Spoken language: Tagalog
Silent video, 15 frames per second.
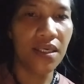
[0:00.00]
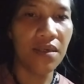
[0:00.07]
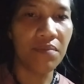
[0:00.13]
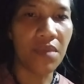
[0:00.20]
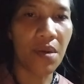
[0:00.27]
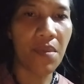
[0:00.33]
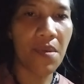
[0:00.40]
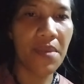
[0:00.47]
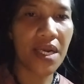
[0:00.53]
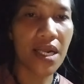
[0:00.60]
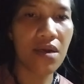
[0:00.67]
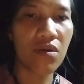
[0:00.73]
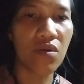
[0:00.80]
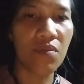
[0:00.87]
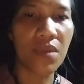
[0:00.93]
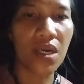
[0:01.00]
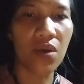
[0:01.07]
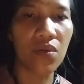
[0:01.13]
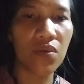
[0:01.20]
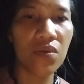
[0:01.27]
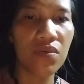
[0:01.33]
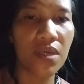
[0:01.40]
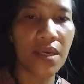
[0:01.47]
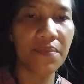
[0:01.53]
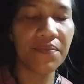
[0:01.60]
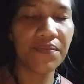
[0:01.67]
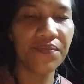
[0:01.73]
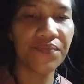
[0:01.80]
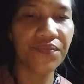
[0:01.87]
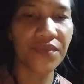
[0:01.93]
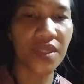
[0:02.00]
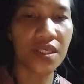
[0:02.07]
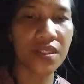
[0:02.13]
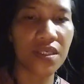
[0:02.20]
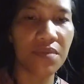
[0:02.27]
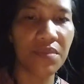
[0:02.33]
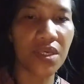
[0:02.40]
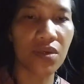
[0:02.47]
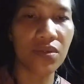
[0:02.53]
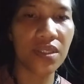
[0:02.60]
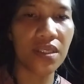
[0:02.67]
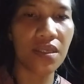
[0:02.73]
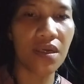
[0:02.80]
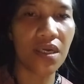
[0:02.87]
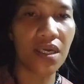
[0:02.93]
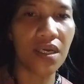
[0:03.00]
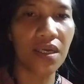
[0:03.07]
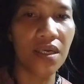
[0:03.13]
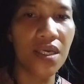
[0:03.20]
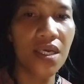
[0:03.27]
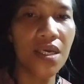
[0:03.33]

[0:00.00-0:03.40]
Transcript: mababarang o mangkukulam kasi meron din ng